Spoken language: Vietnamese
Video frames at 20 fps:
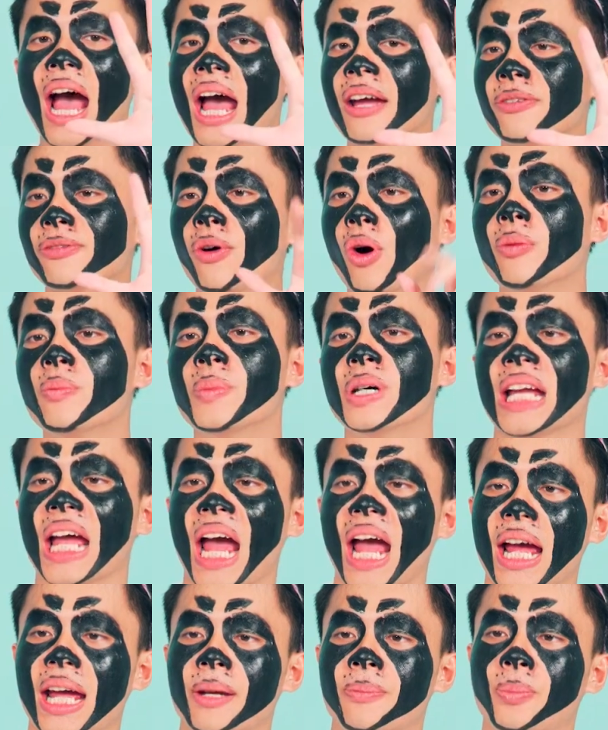iPhone
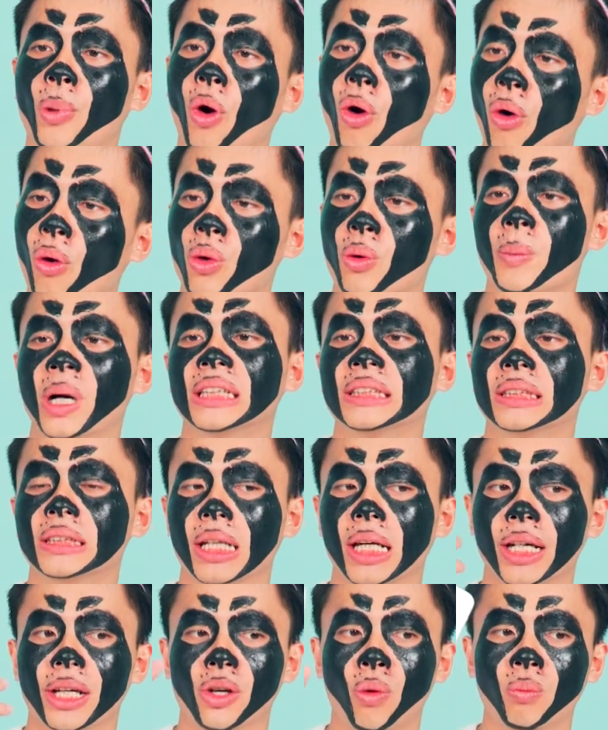12 Pro của mình
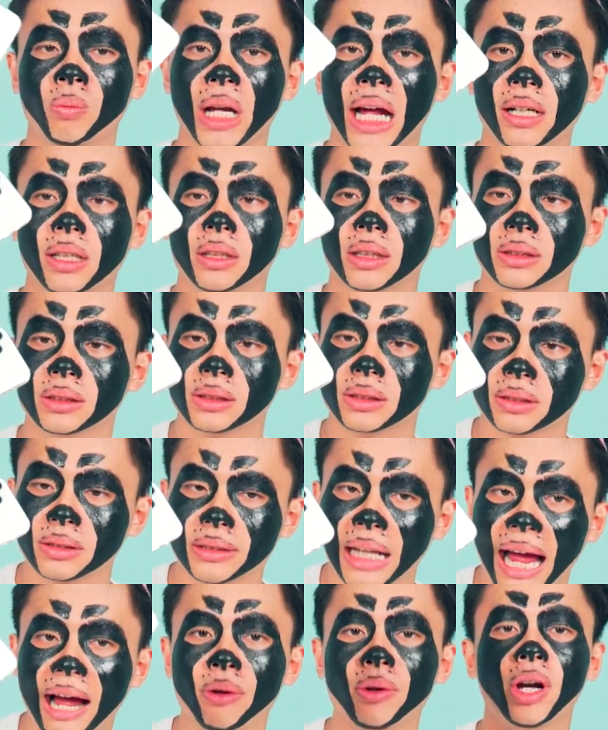thì cũng đã được
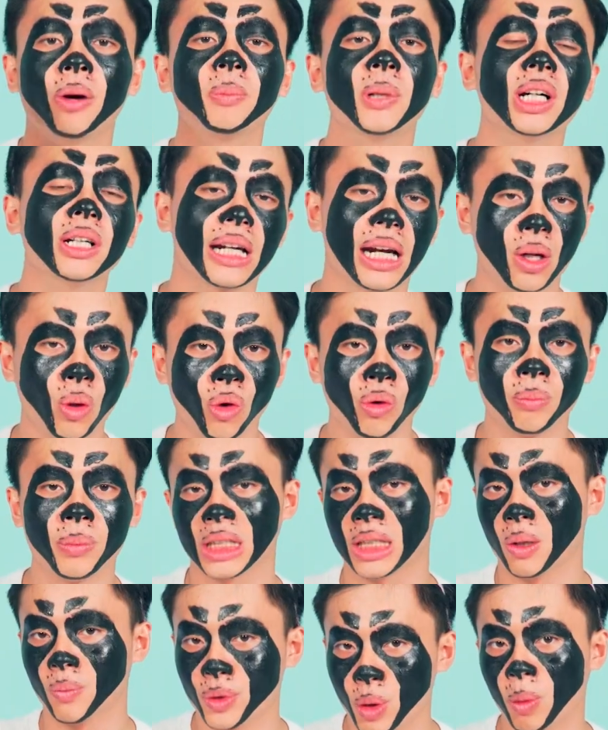tháo cái ốp lưng ra luôn
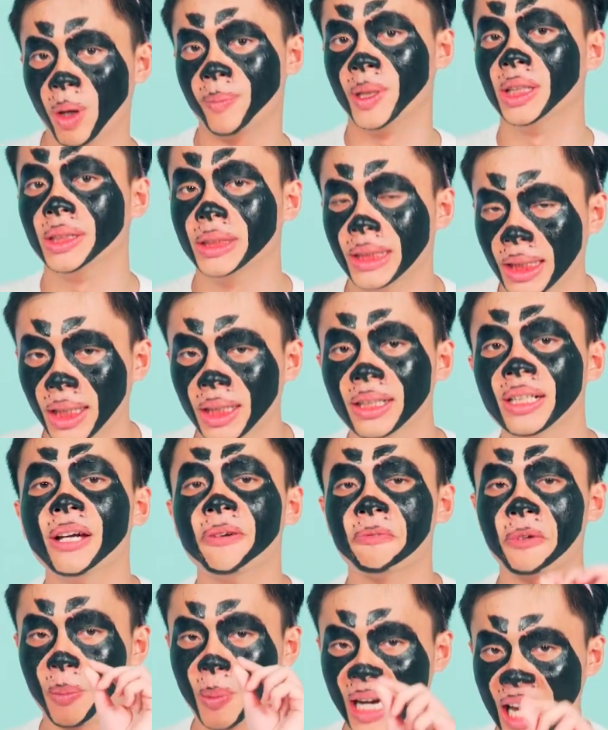mình không dùng ốp lưng nữa
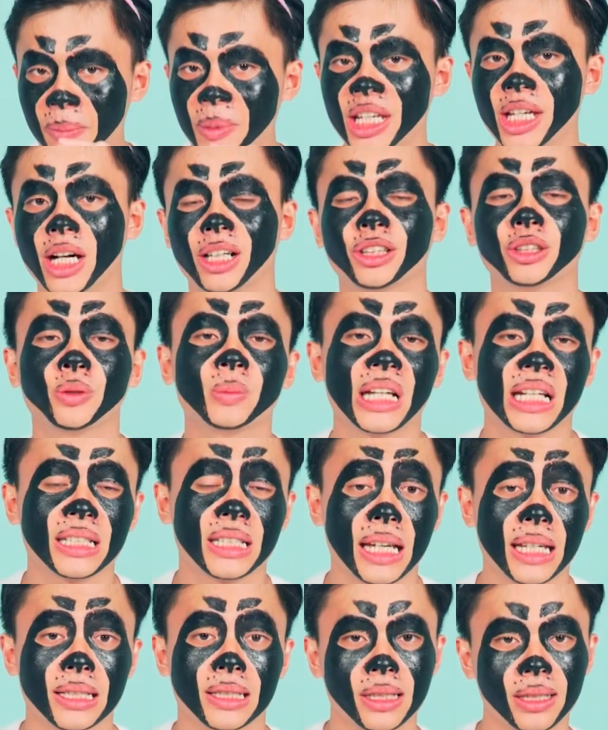và ngay bây giờ chúng ta
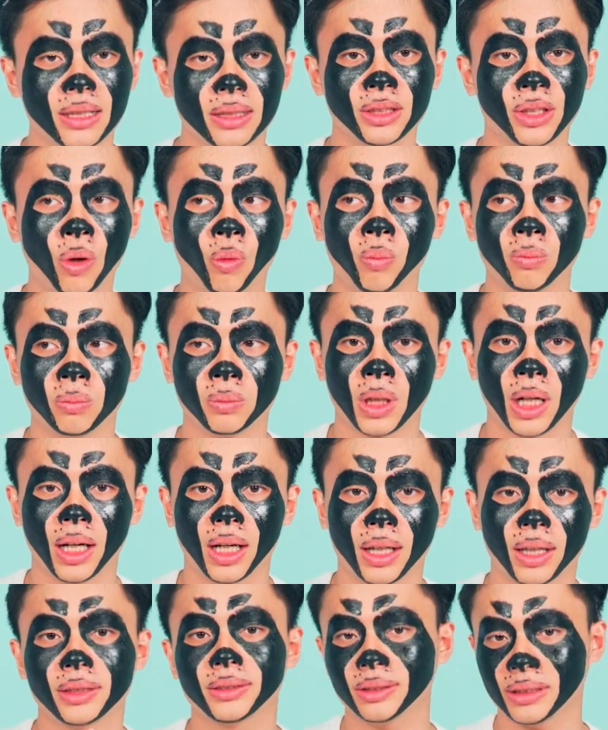sẽ sử dụng
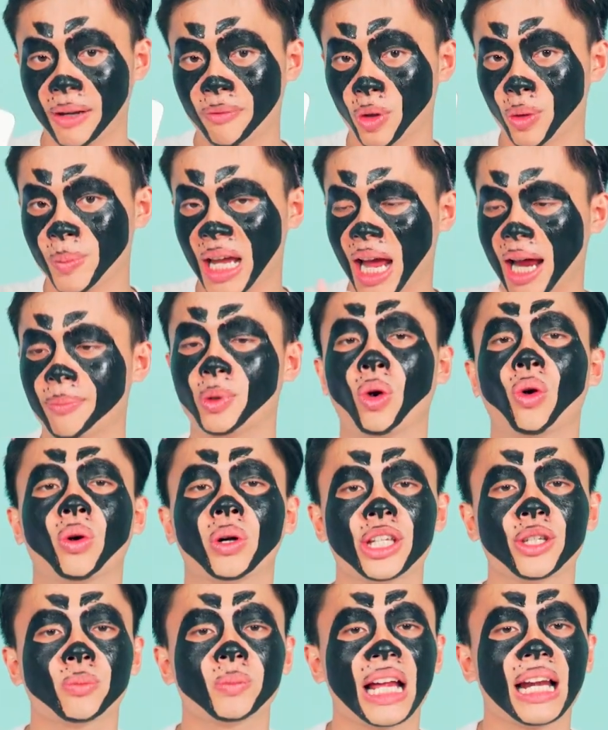uh, iPhone 12 Pro
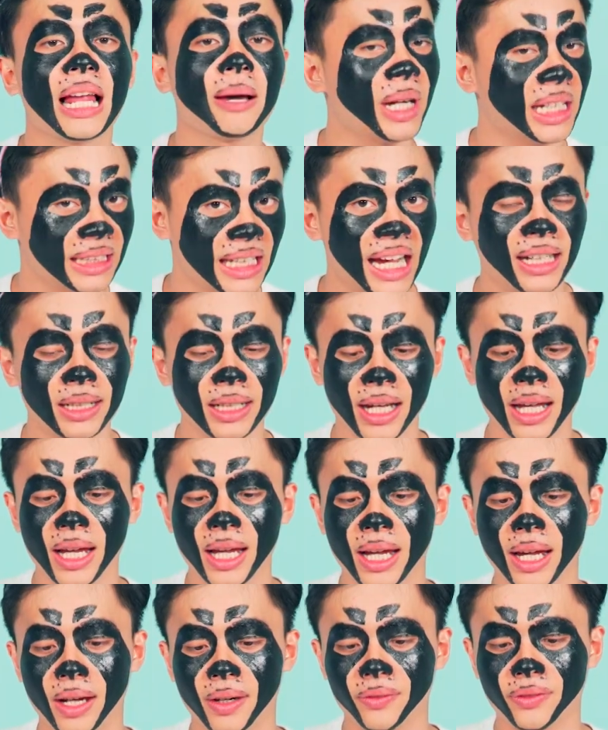để chúng ta làm bài test
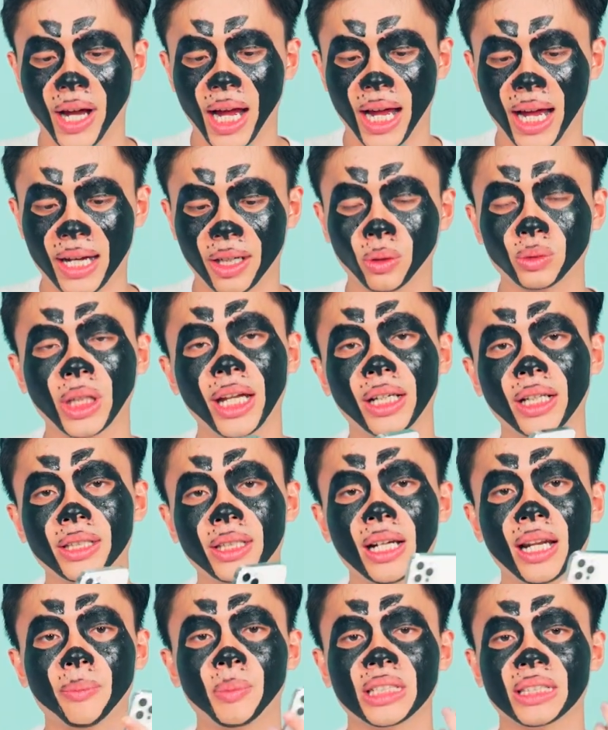và đầu tiên đó
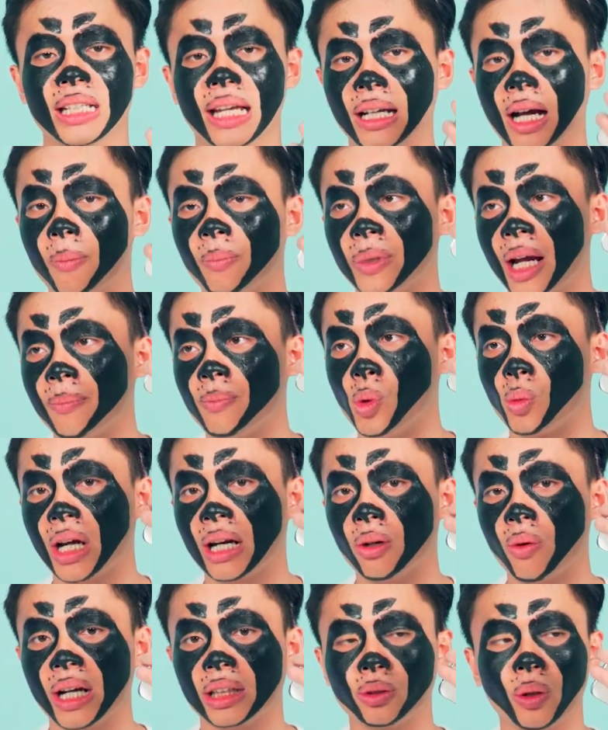chính là mình sẽ cầm nắm một
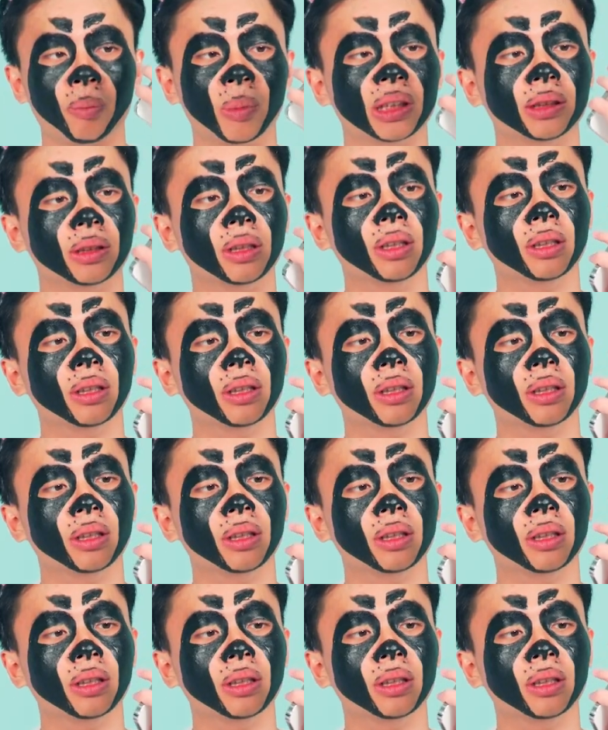cách hoàn toàn bình